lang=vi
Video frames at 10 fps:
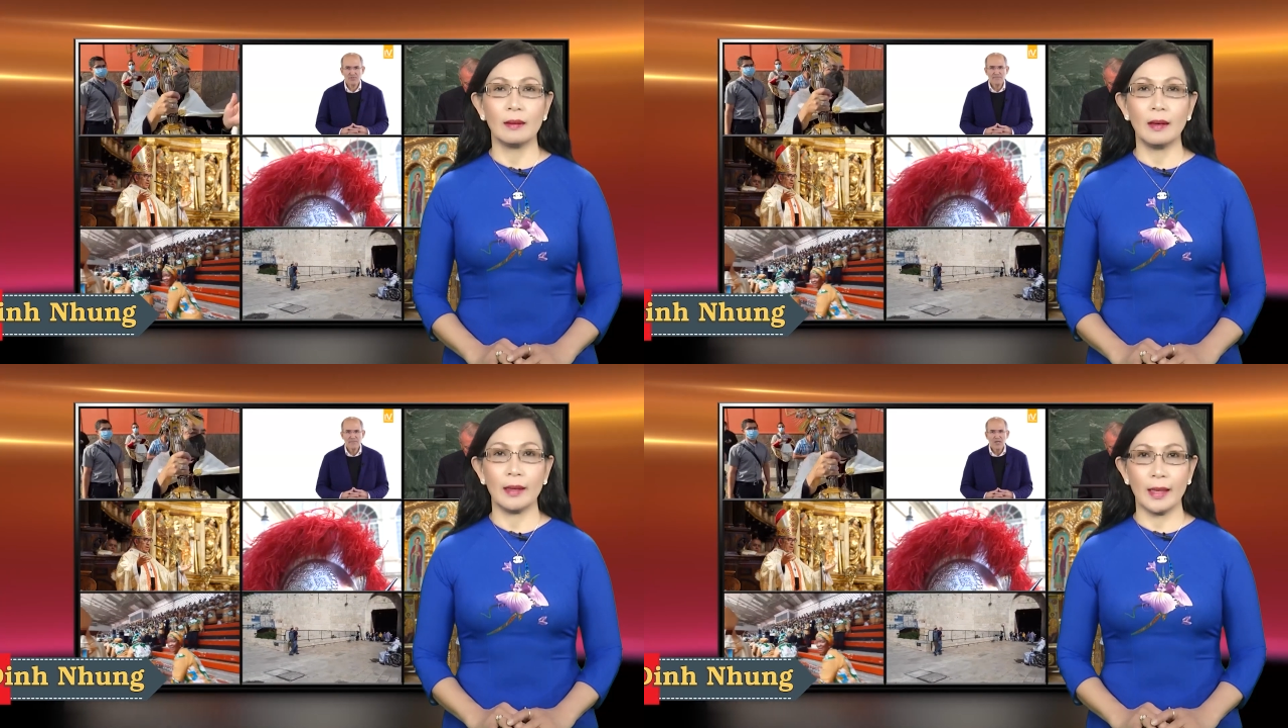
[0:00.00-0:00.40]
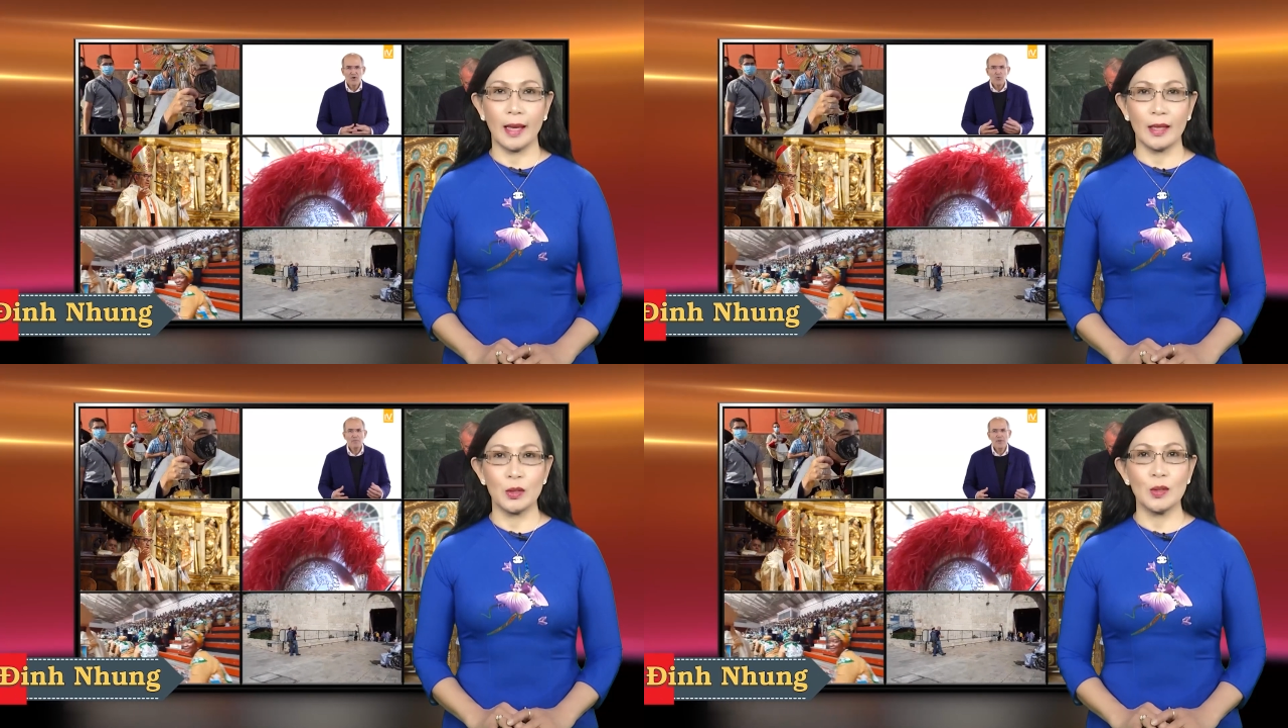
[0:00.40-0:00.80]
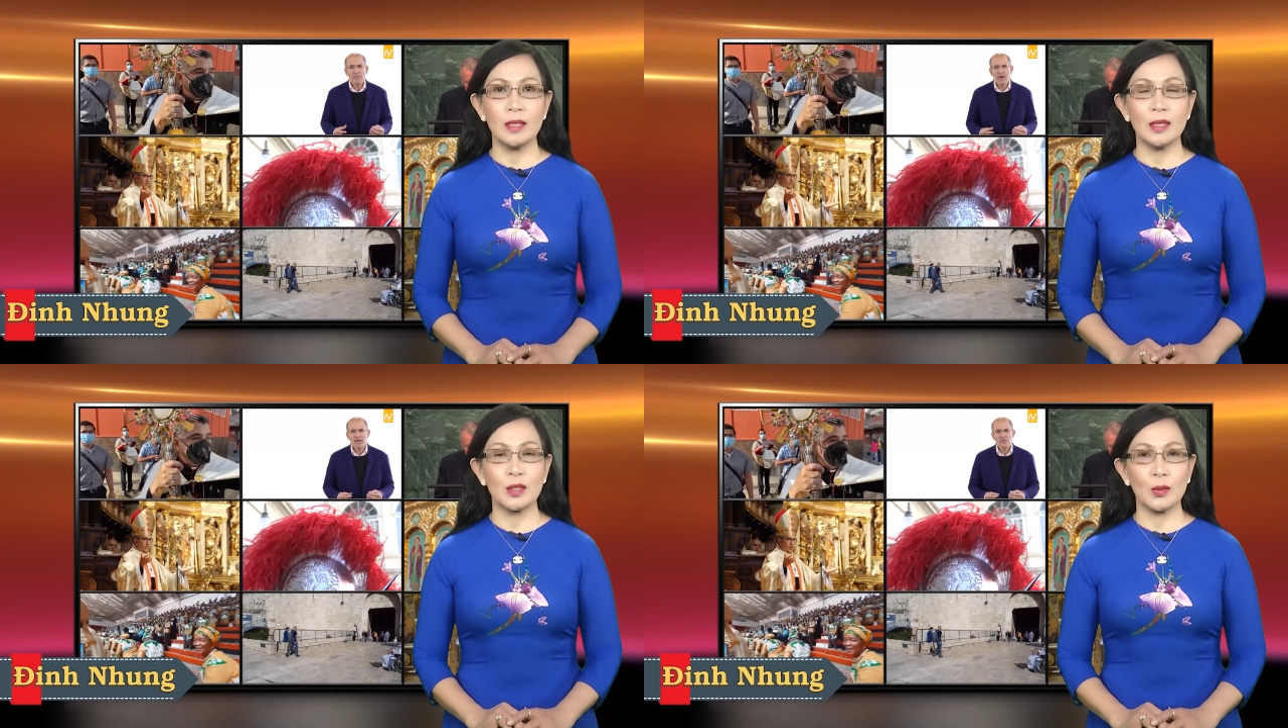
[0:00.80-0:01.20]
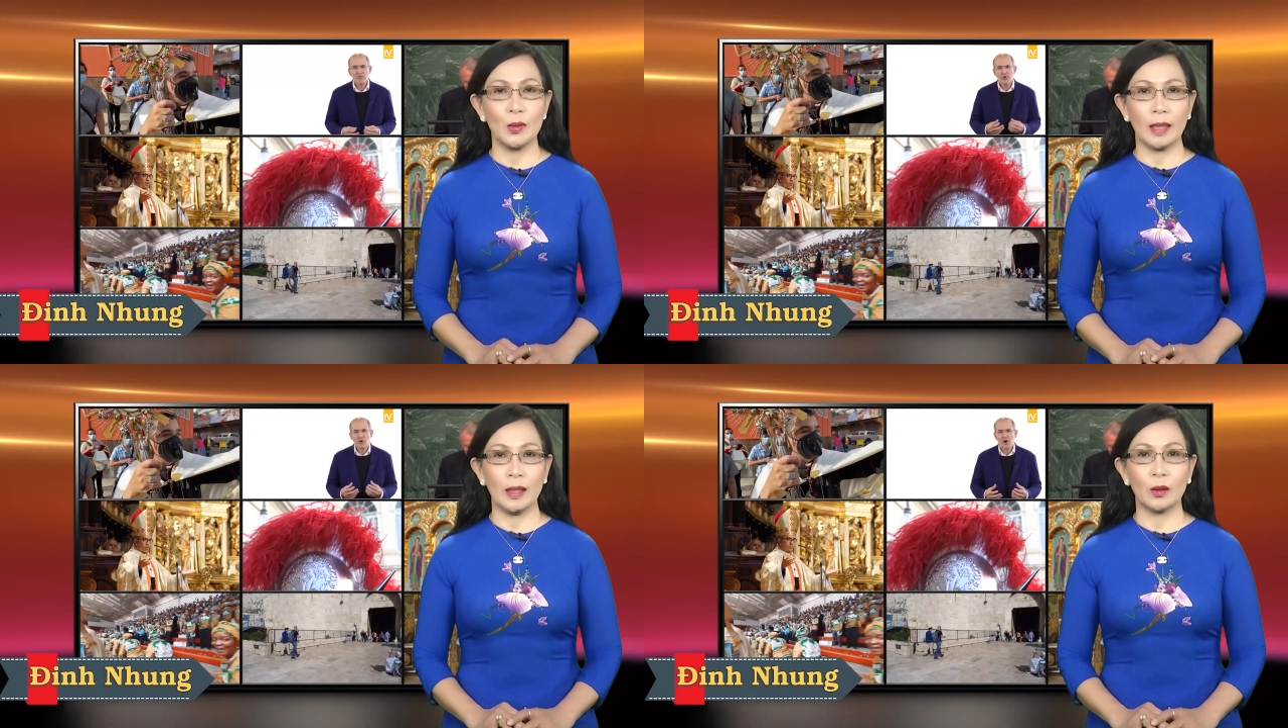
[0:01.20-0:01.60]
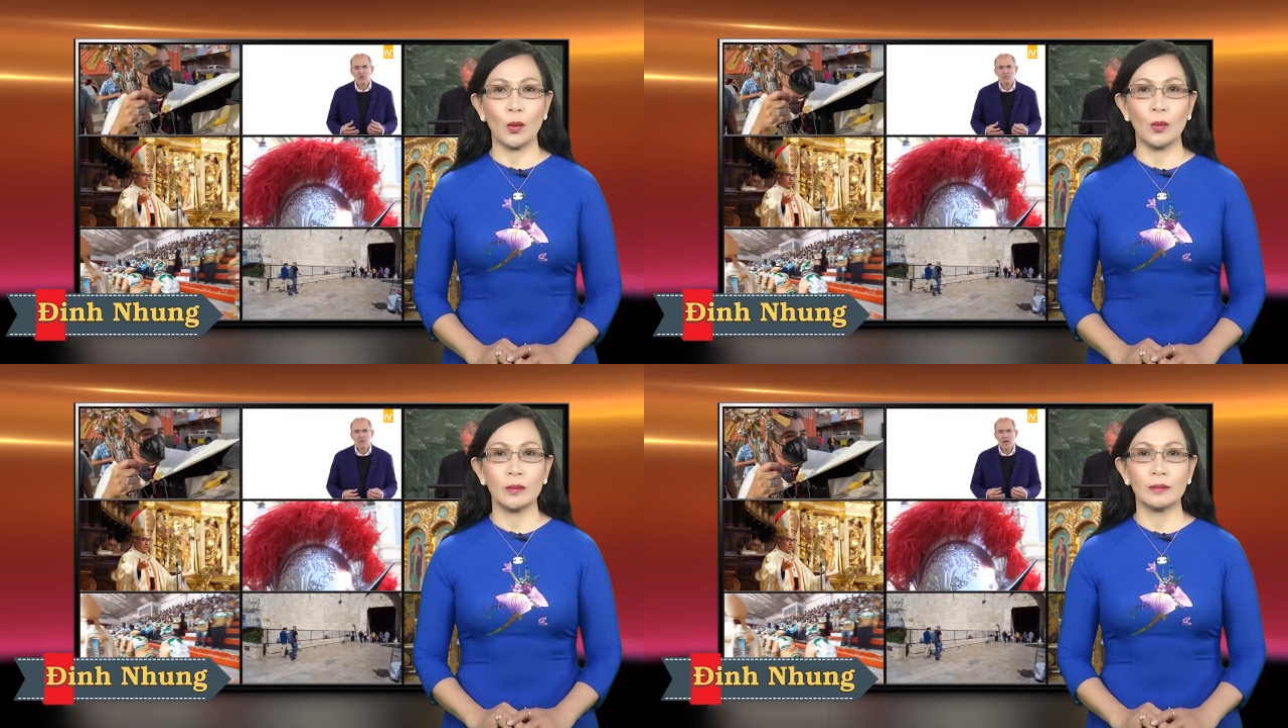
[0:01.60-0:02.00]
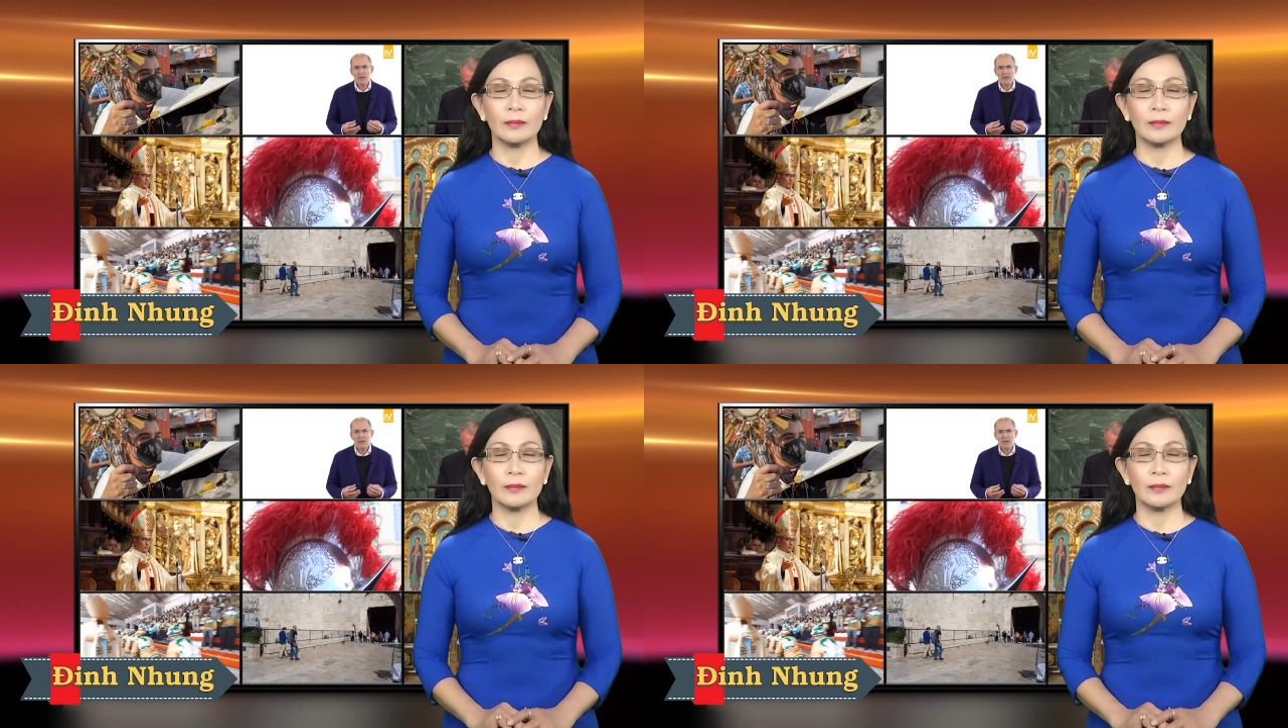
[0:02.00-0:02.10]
ngợi khen Chúa Giêsu Kitô.